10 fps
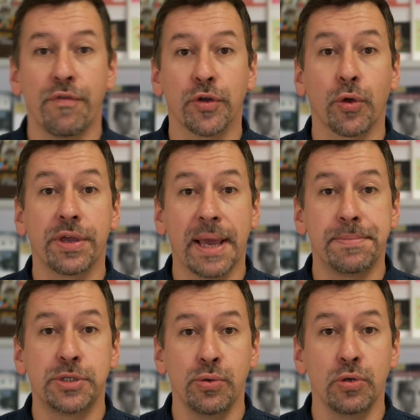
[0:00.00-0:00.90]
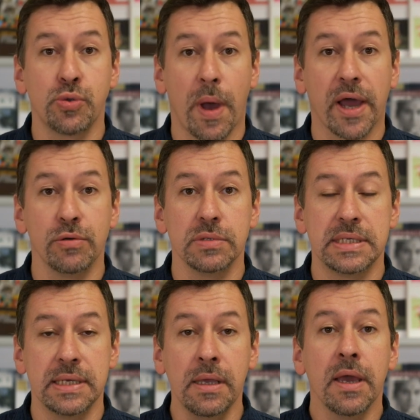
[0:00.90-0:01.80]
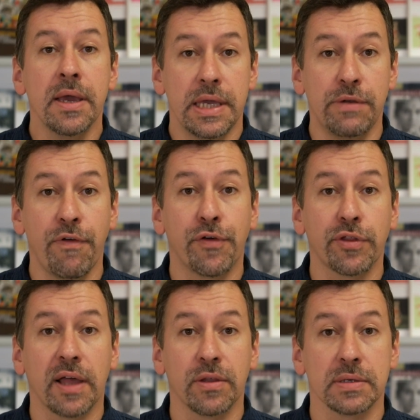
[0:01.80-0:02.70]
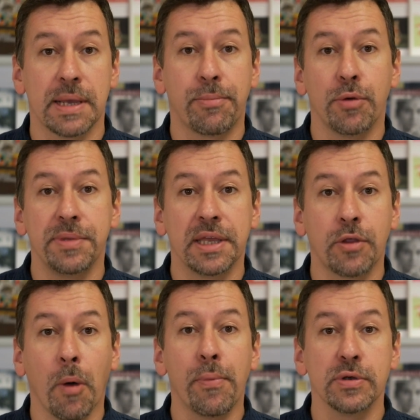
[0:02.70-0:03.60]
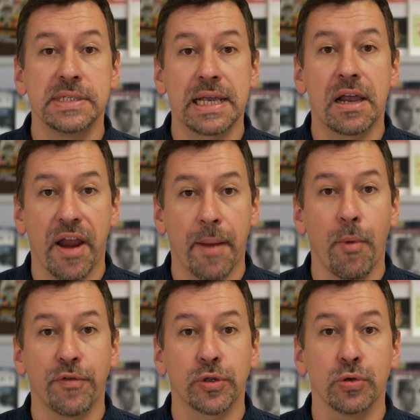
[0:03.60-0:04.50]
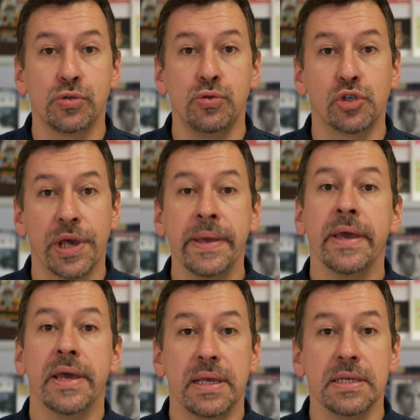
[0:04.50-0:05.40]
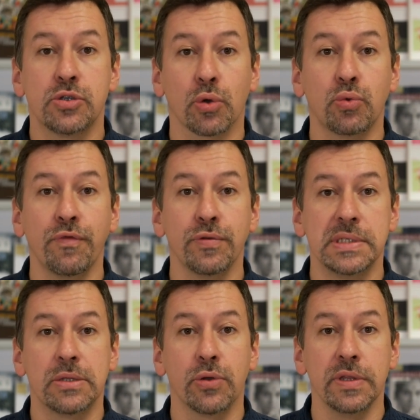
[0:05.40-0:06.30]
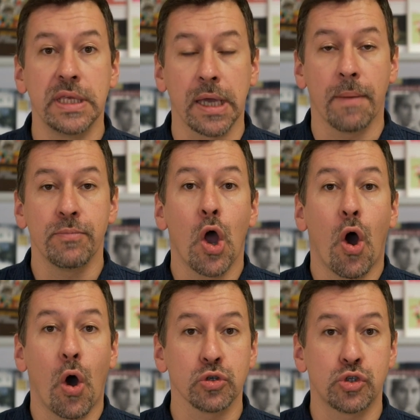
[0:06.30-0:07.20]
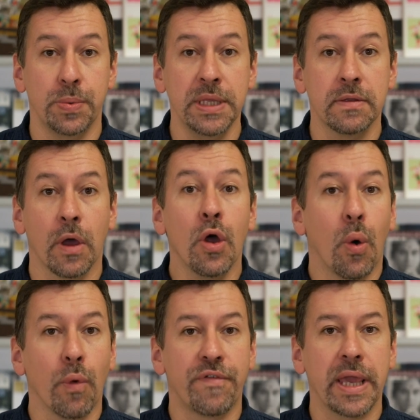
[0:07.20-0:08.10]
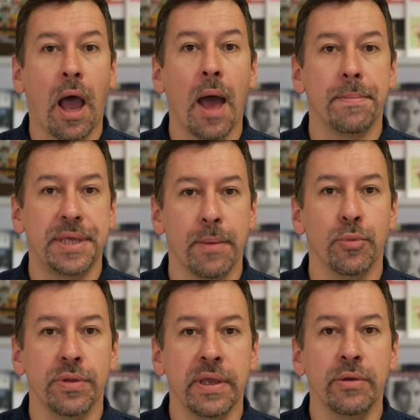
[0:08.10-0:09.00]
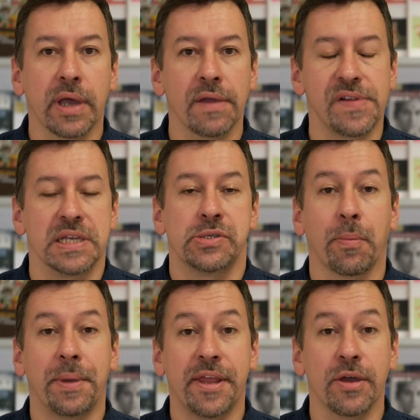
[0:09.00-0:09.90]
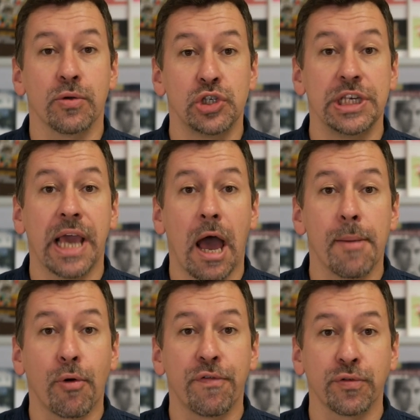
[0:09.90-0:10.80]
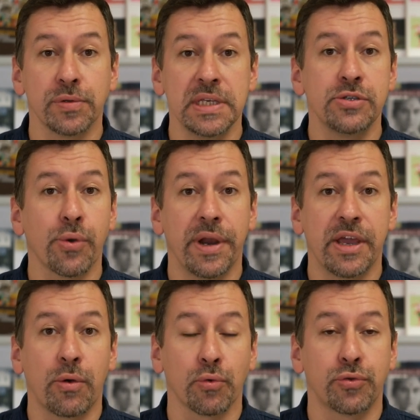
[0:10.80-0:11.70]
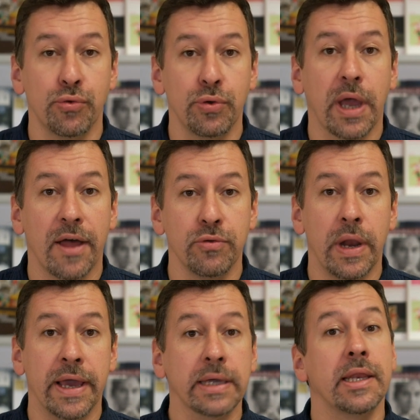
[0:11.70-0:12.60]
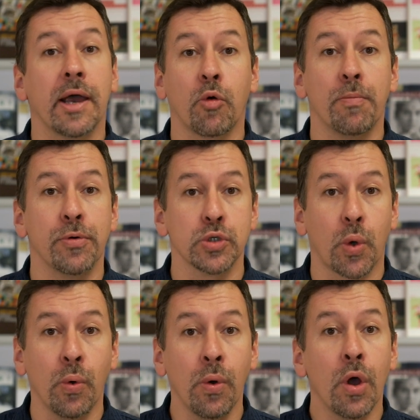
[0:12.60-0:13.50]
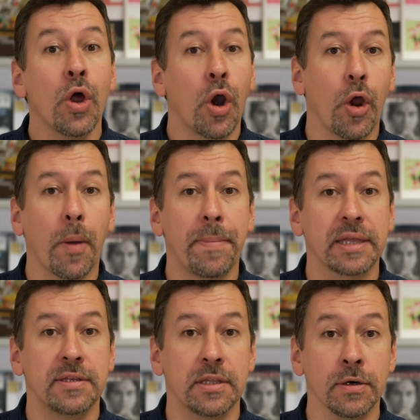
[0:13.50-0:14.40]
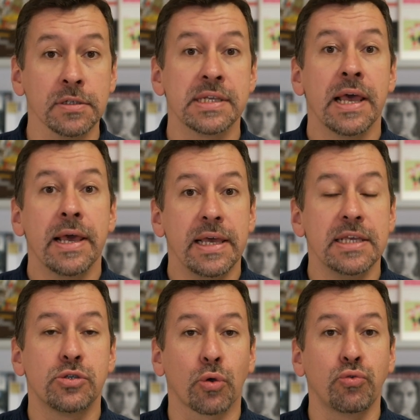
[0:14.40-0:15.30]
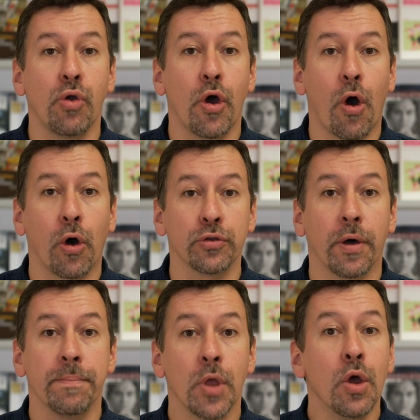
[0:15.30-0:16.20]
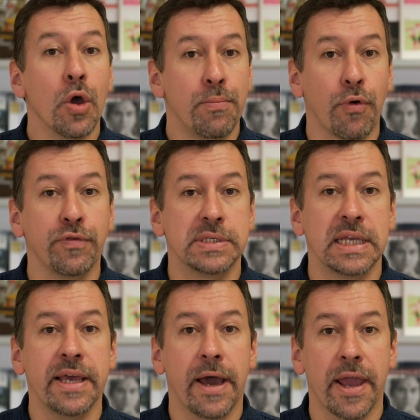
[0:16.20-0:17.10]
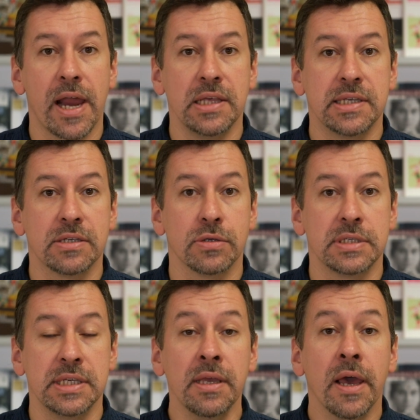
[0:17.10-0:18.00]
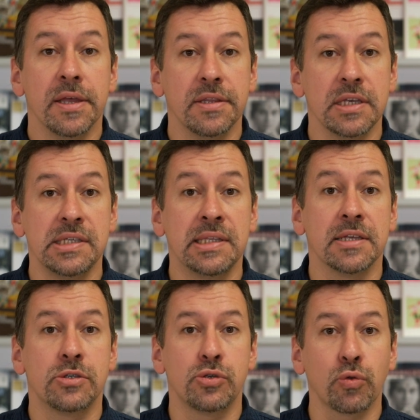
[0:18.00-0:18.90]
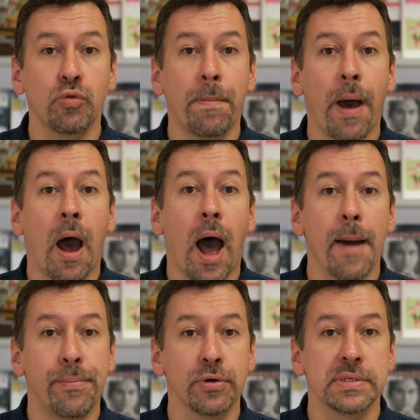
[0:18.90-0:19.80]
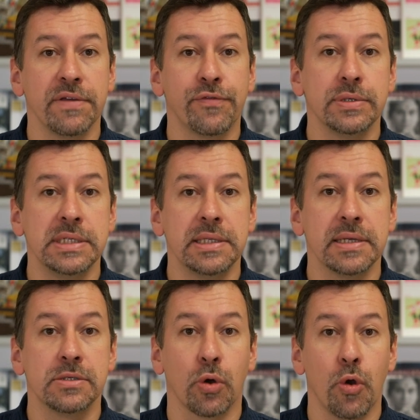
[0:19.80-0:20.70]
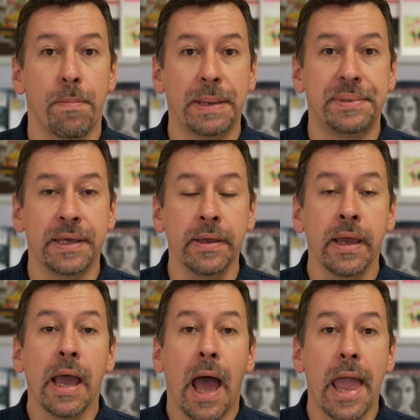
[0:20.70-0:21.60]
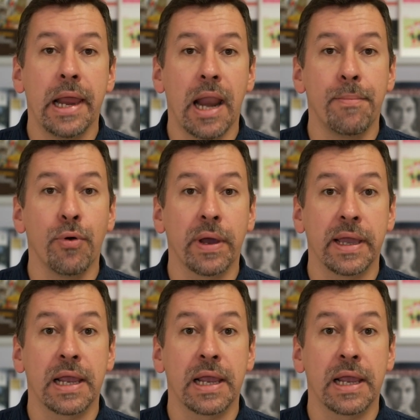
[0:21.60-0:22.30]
que votre capsule soit réussie, il vous faudra dans un premier temps poser clairement votre sujet et surtout vous y tenir. Ensuite, on veillera à bien mener une réflexion pédagogique approfondie sur les contenus granulaires qui la composeront, leur pertinence et surtout leur ordre. Pour vous aider à réaliser ceci, n'hésitez surtout pas à poser vos idées sur le papier, à élaborer